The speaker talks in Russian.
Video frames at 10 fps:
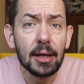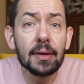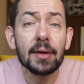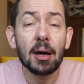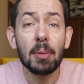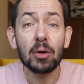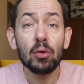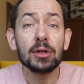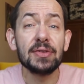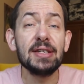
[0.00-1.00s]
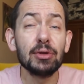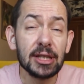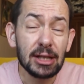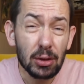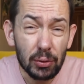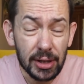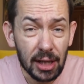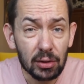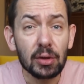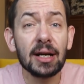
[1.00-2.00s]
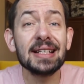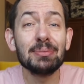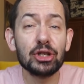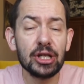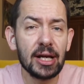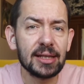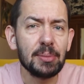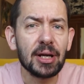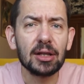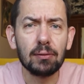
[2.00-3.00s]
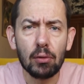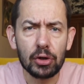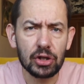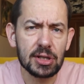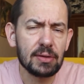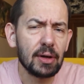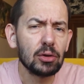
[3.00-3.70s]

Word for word: Наоборот, все вот эти люди, которые размышляют о миротворчестве,